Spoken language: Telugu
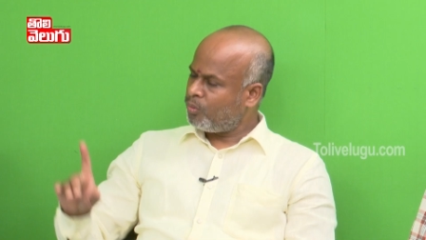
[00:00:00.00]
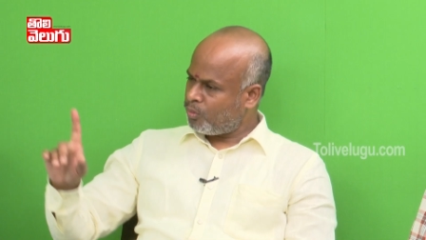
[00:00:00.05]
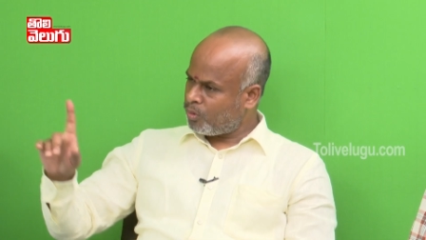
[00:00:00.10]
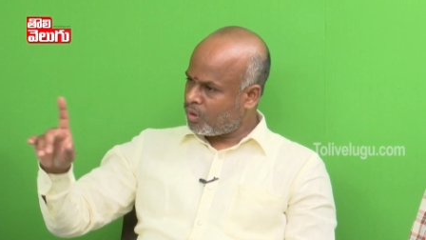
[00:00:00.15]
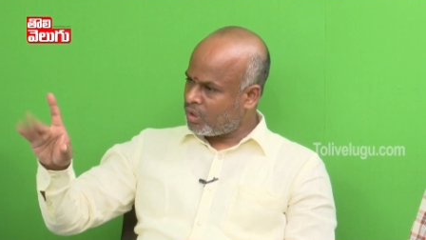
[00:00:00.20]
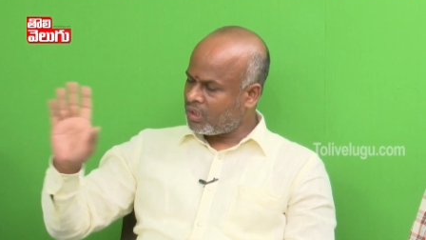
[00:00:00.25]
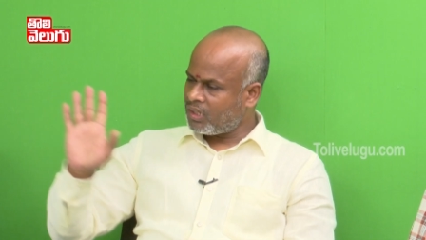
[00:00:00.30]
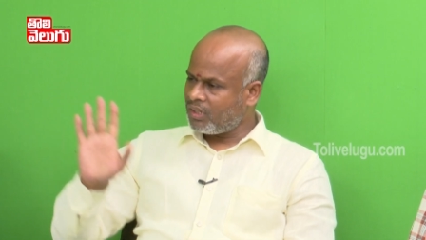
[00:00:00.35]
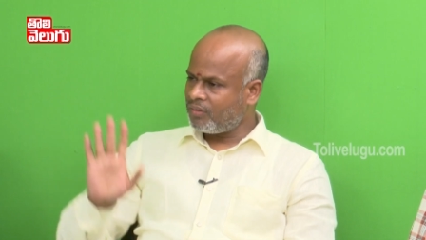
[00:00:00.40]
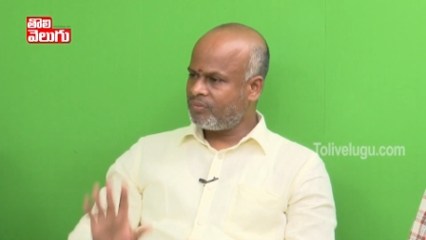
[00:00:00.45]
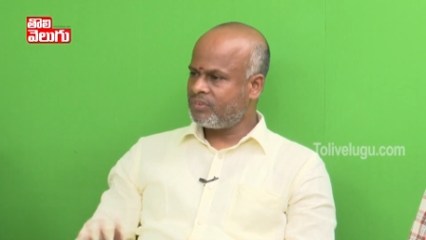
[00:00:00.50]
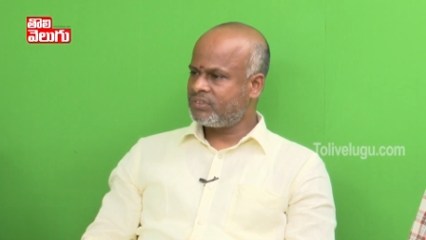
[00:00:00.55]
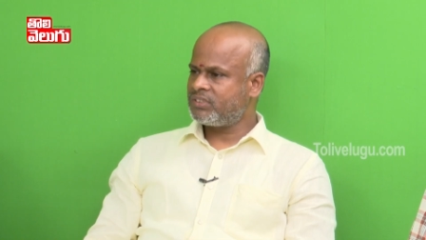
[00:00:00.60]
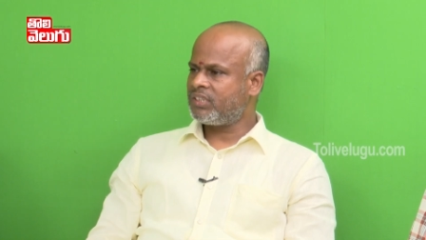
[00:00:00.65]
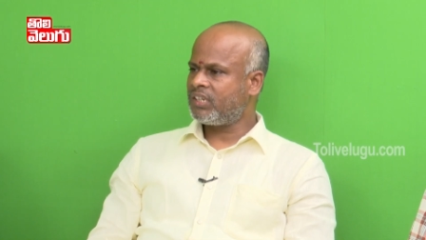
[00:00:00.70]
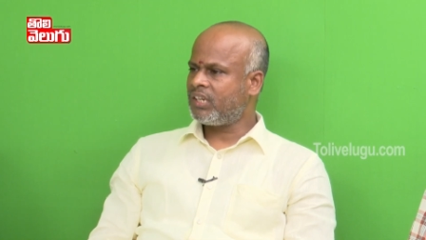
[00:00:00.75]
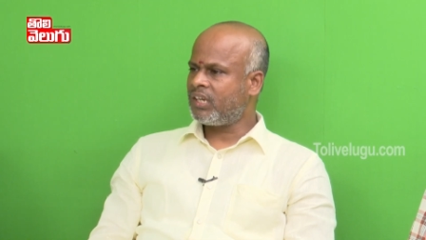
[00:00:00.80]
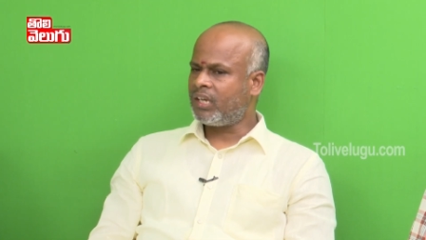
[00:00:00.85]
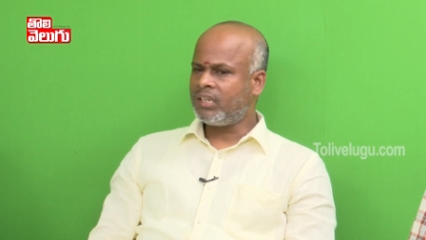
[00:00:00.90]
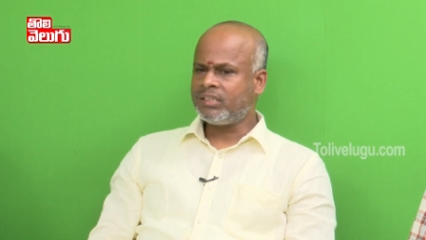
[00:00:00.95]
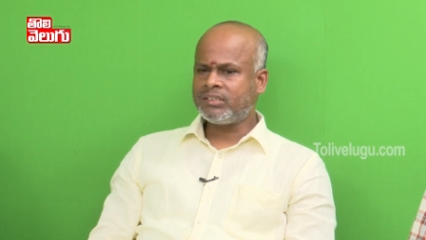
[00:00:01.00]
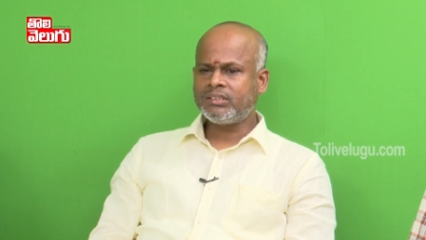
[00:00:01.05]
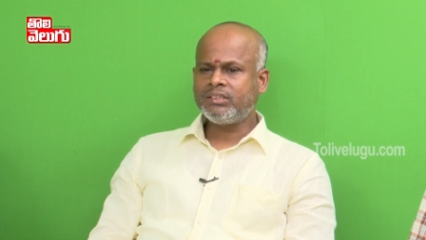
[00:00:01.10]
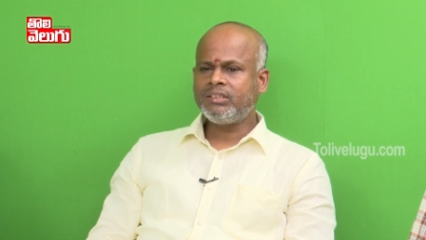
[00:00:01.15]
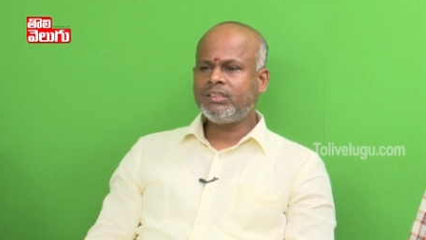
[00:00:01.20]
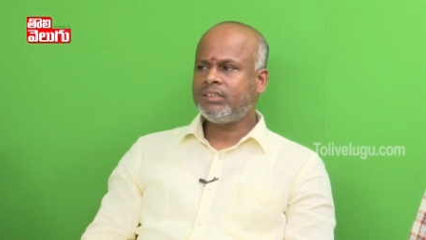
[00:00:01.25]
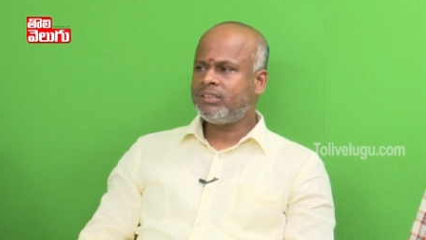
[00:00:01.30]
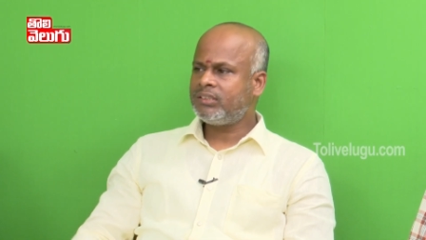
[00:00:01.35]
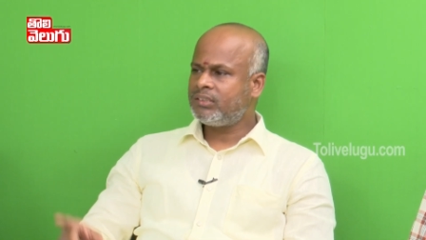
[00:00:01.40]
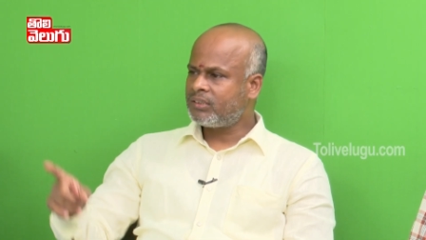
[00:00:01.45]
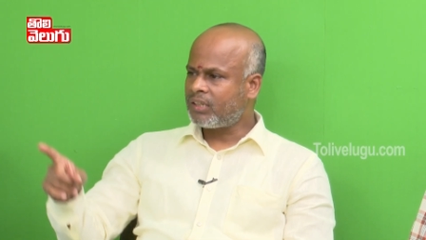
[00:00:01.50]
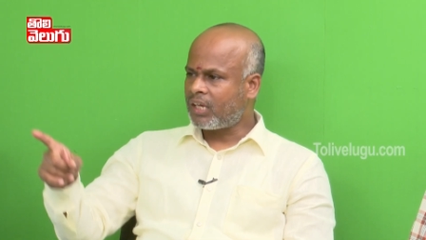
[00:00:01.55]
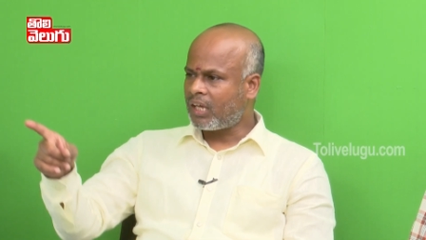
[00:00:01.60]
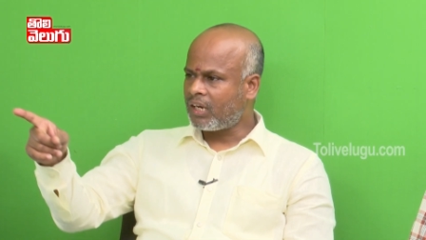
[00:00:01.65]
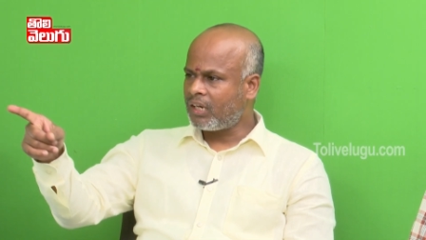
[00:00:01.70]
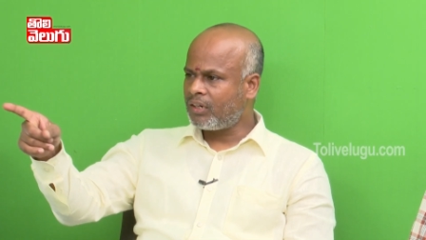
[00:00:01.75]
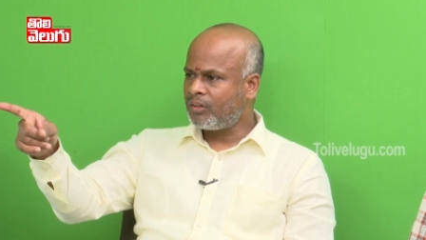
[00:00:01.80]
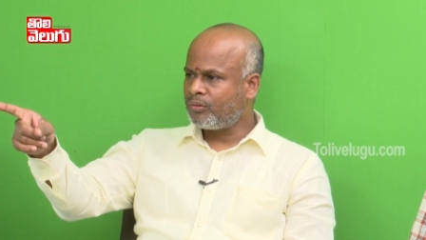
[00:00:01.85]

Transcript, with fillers: ఒకటే విజిట్లో కలిసి అరే